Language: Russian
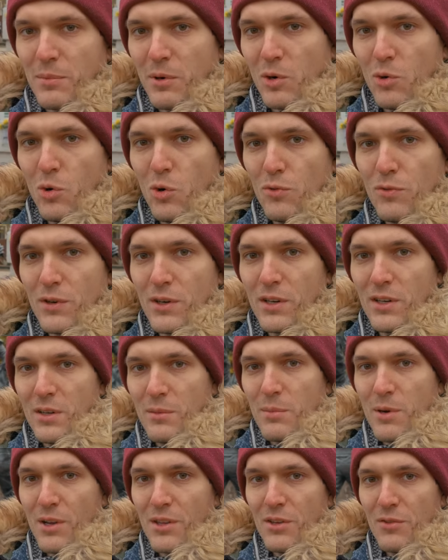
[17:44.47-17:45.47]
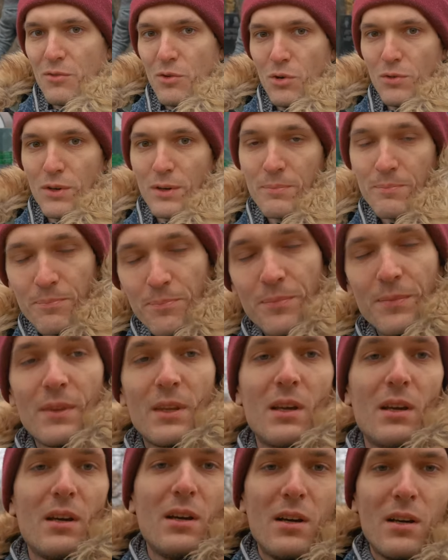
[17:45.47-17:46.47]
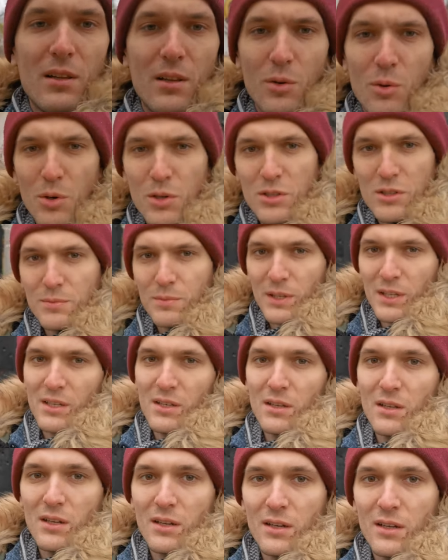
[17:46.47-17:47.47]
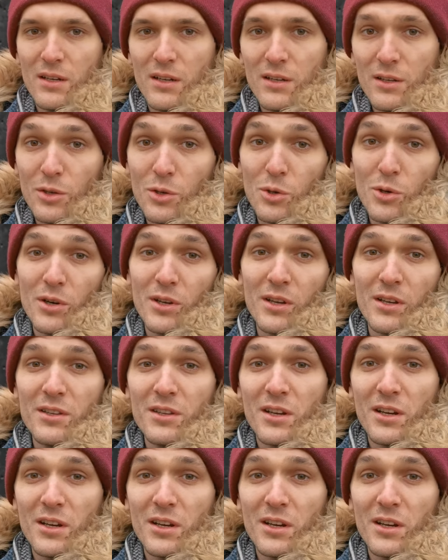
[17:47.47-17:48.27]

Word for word: Табакова и Броневого находится могила Георгия